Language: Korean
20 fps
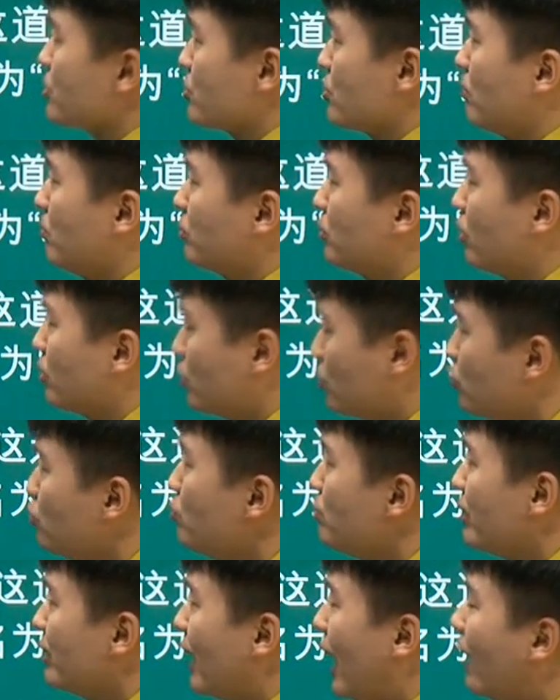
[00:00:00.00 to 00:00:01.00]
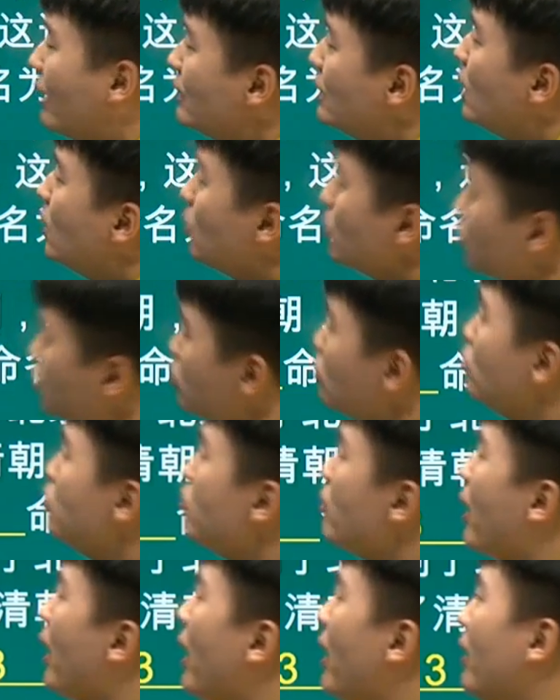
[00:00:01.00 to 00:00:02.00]
시점부터 그 후입니다.
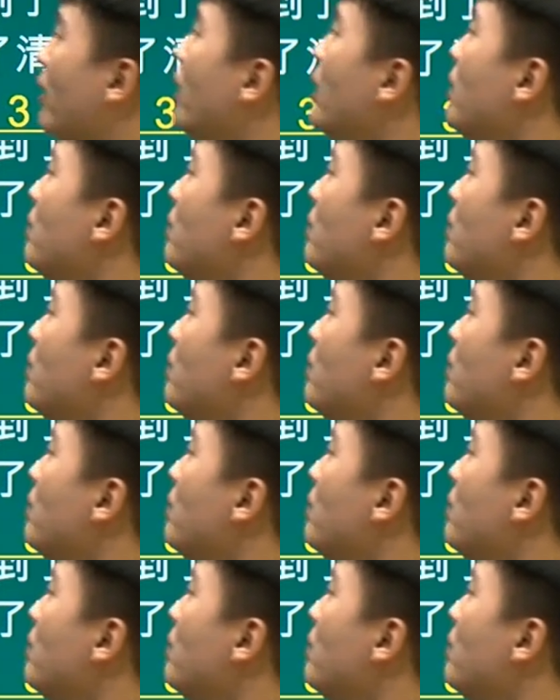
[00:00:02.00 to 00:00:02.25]
후에